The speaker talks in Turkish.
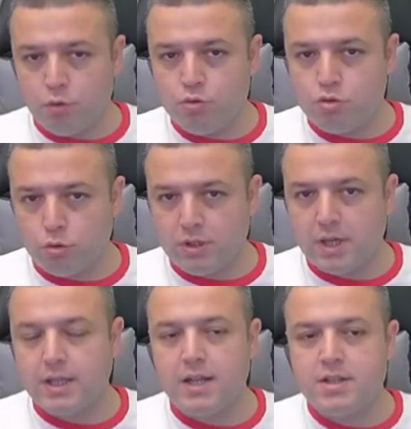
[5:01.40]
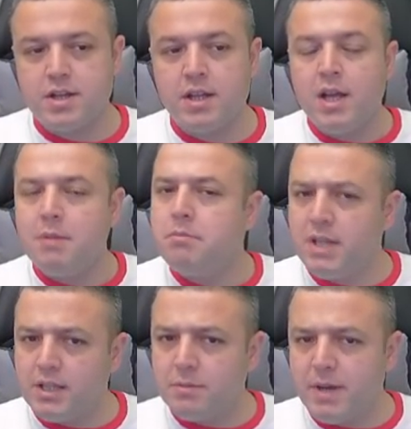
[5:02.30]
oyuncusu olarak gelecek.
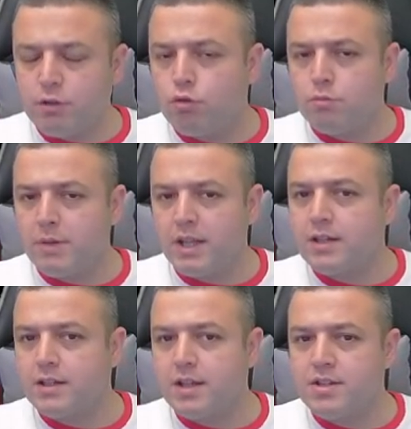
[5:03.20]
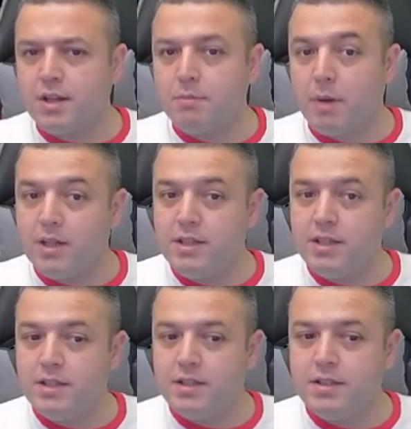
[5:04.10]
Milan'ı bekliyorum ben arkadaşlar.
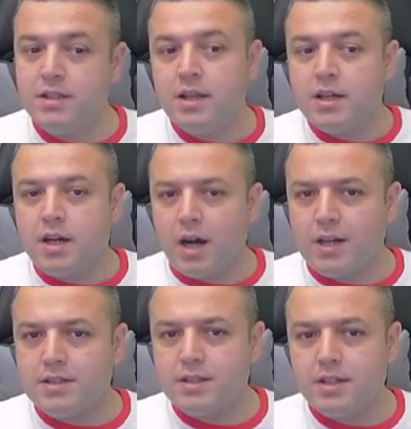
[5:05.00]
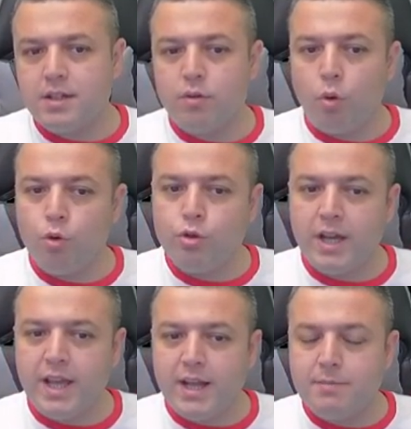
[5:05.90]
Maldini'nin kartı
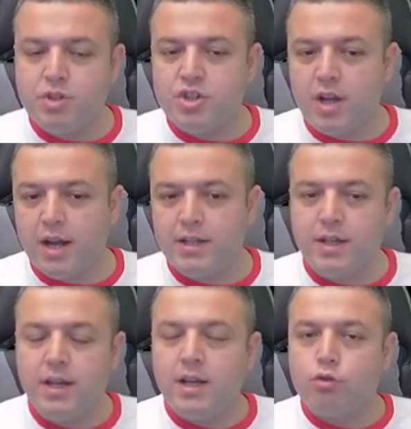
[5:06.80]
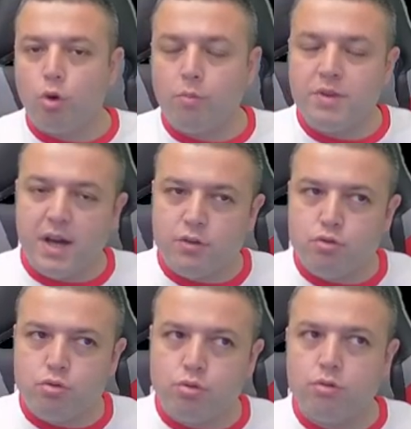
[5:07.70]
oyuna gelmiş yani
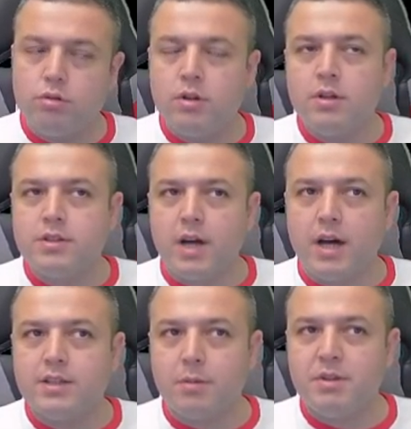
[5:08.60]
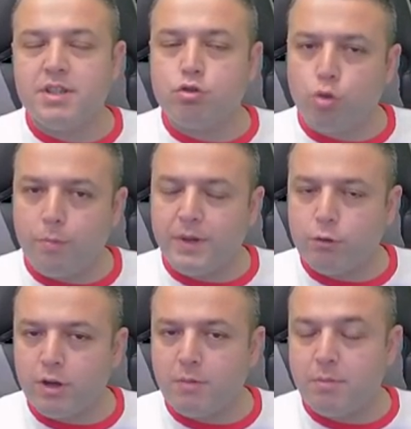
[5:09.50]
Tomiyasu da tabii ki stoper
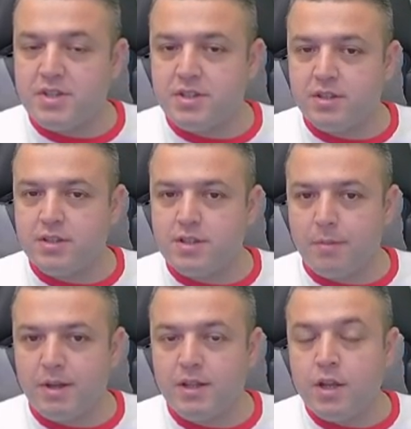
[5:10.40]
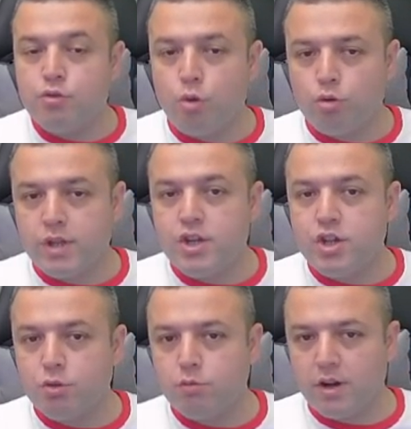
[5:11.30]
olarak basıldığı zaman çok
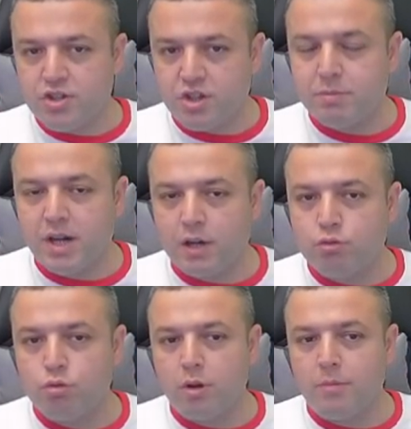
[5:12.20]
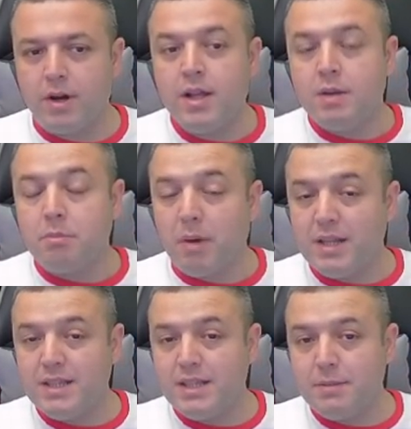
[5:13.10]
dehşetül vahşet bir kart oluyor ama
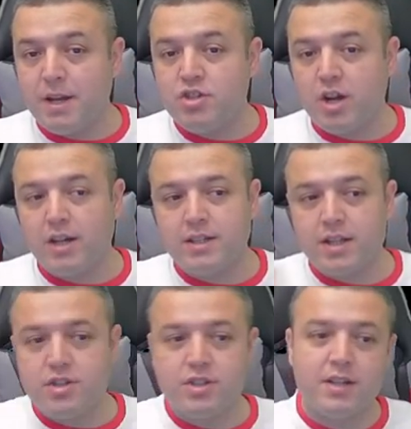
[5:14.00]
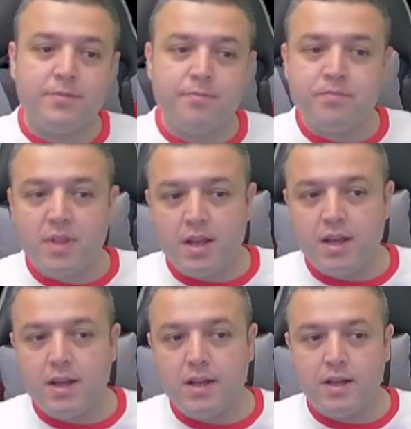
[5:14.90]
Maldini bence arkadaşlar
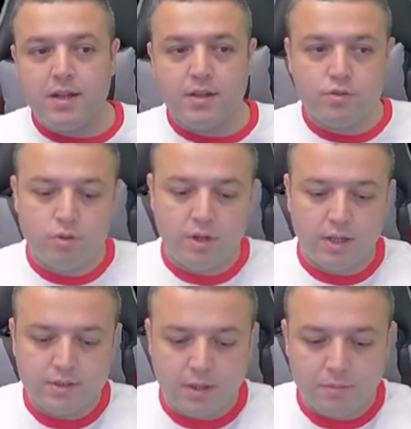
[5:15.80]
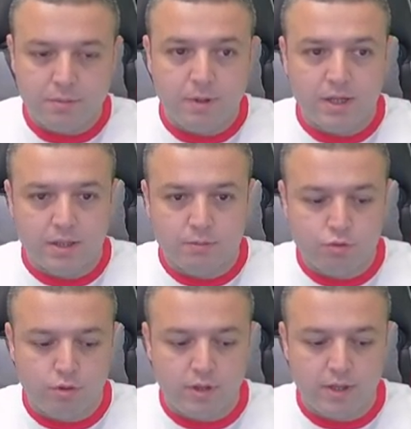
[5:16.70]
ee, şöyle hatta bir bakalım
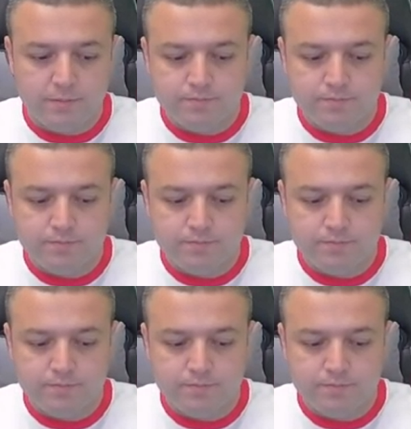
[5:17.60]
şöyle.